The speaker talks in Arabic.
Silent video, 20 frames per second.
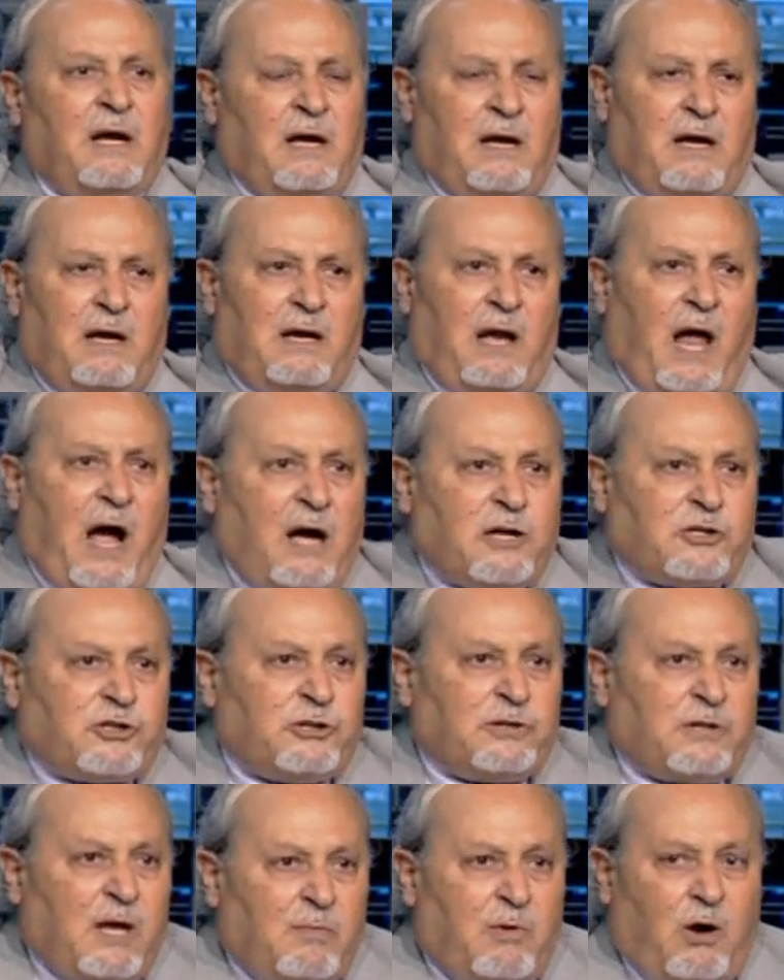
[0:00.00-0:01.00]

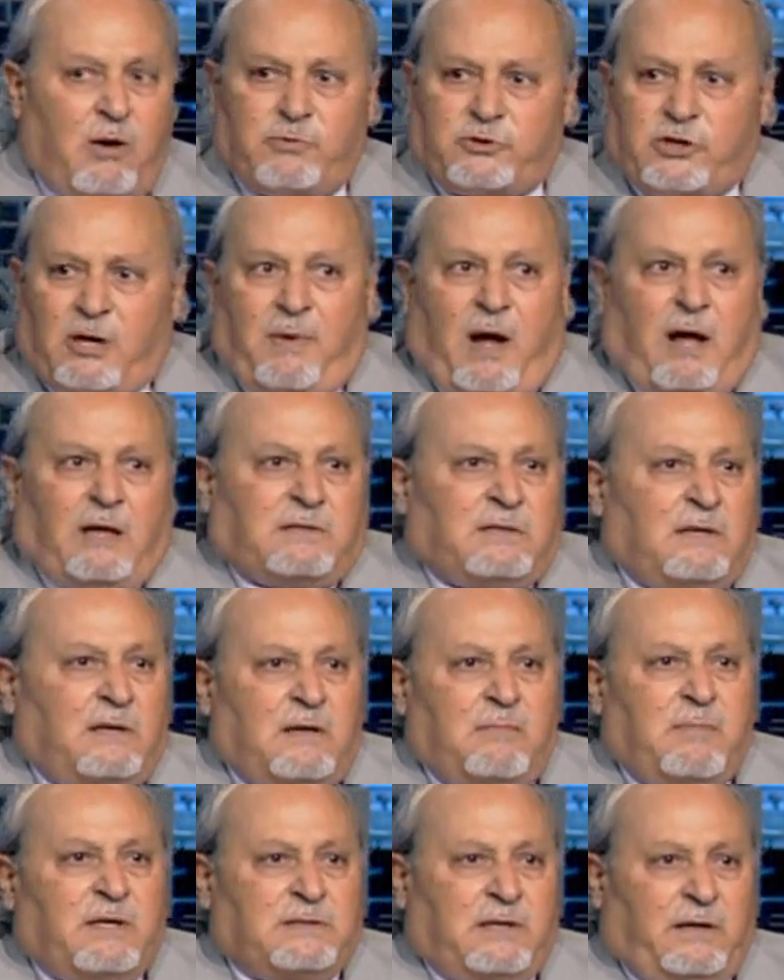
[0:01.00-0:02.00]
للحاشي تبعه مش عم يحصل
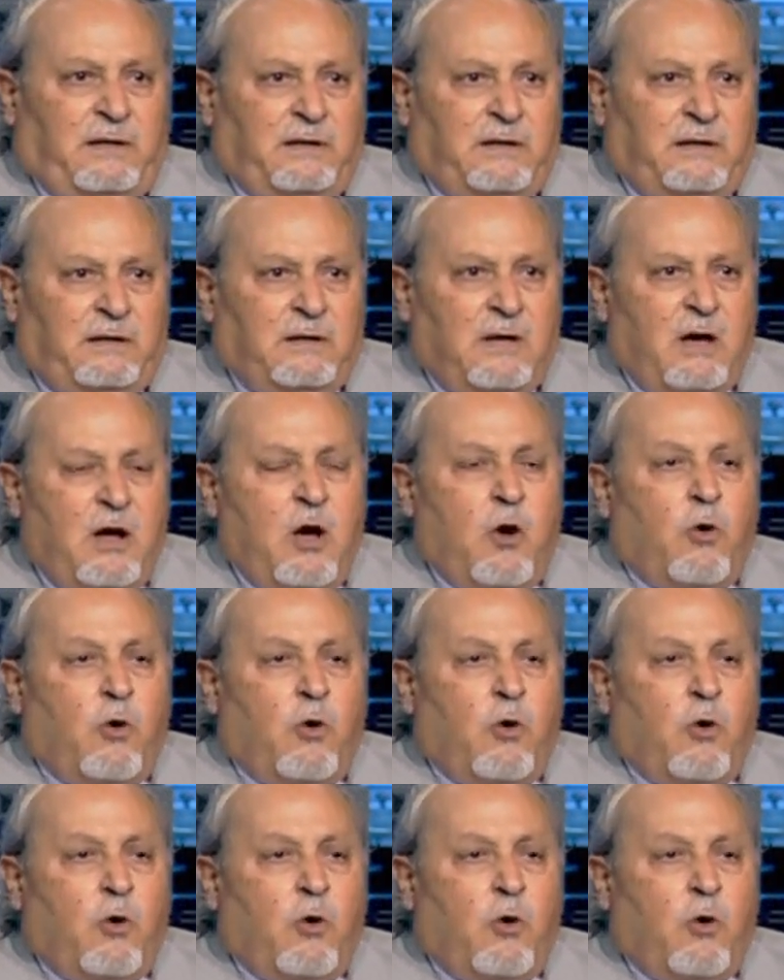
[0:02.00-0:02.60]
للمسيحيين